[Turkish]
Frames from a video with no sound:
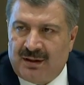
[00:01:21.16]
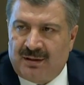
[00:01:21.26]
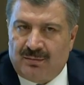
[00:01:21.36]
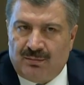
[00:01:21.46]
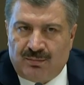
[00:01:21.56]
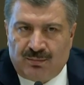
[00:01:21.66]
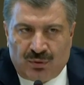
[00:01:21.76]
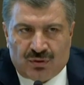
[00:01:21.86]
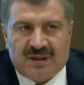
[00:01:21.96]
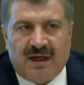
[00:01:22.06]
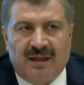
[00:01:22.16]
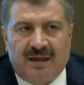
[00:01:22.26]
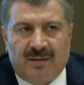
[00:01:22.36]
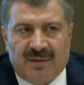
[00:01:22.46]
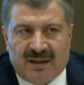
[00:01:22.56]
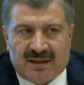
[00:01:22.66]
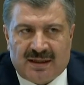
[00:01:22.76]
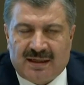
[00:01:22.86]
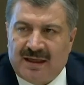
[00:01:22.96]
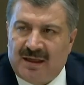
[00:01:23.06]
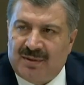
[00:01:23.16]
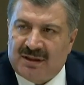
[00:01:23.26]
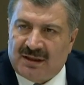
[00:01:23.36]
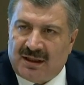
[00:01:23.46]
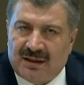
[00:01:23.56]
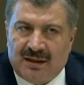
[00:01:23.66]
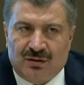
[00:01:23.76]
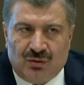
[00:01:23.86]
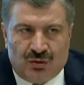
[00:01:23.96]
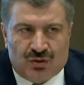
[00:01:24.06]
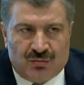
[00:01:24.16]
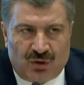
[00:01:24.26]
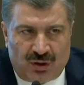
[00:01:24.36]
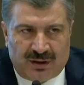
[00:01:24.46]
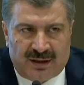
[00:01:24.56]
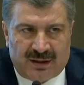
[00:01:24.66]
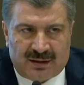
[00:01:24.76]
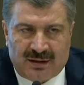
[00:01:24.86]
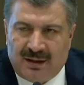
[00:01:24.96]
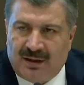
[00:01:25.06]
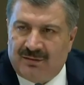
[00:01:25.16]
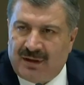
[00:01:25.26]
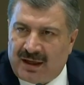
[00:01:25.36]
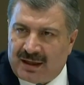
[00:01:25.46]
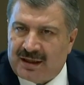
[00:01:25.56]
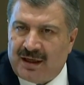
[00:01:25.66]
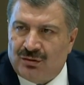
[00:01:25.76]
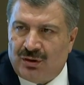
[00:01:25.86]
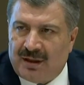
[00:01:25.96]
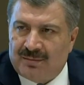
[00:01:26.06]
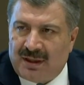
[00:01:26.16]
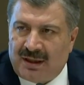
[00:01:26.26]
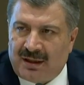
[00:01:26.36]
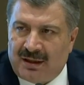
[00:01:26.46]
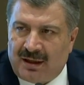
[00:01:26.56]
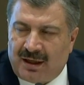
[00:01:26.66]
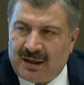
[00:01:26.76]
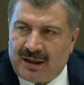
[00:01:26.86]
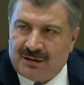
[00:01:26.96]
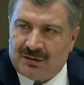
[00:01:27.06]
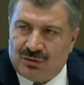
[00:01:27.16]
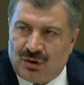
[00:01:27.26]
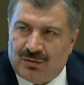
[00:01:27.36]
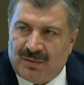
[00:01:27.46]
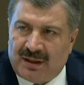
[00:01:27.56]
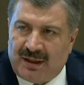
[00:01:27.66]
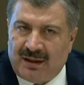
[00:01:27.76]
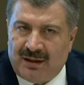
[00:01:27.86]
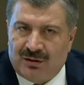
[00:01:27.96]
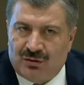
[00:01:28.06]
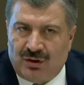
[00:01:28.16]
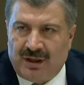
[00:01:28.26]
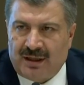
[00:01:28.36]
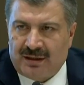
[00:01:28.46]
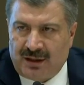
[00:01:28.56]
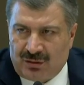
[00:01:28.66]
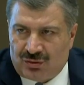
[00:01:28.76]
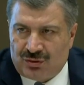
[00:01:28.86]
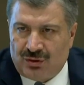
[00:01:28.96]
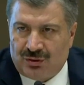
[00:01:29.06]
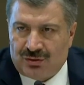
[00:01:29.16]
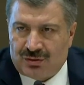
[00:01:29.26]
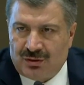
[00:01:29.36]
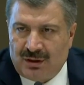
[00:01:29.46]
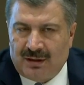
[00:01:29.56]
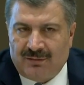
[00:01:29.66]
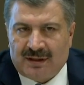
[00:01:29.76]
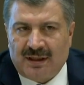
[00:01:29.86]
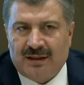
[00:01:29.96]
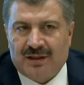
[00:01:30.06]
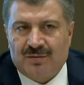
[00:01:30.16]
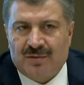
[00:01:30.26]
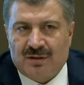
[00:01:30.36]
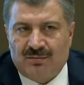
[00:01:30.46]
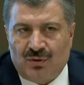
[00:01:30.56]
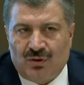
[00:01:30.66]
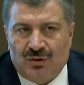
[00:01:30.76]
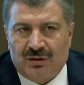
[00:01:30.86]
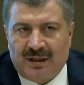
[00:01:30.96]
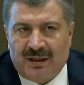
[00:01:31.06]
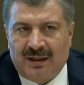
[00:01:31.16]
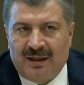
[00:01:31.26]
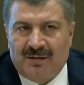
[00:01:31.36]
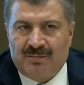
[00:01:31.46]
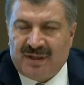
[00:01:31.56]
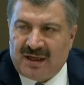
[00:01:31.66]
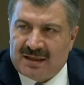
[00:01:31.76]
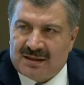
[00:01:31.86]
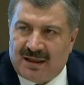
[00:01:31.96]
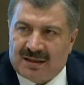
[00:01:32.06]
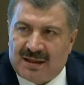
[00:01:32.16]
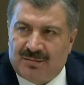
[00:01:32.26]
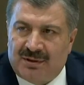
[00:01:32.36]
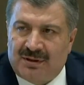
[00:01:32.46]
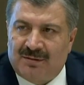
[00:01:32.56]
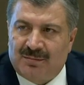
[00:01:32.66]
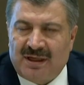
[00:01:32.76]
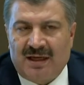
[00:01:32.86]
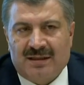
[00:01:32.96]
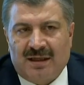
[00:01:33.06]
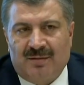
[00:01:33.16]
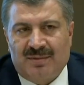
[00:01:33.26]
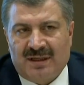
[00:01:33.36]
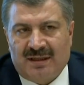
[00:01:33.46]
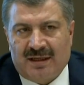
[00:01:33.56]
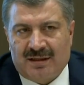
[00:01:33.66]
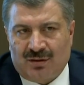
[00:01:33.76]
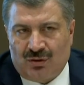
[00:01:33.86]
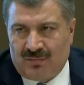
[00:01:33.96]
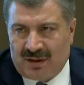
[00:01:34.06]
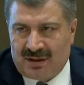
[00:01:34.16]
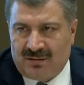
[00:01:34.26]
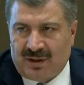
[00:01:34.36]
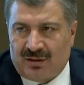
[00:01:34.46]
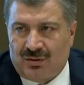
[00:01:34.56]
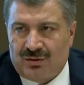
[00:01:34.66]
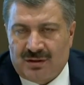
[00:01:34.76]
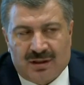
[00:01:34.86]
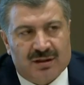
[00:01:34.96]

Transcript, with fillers: Bu sağlanabilirse yeni bir dalganın oluşumu önlenir ve erken dönemde hayat normale döner diye düşünüyoruz vatandaşımızın bu konuda biraz daha sabır, biraz daha bize destek olmasını bekliyoruz.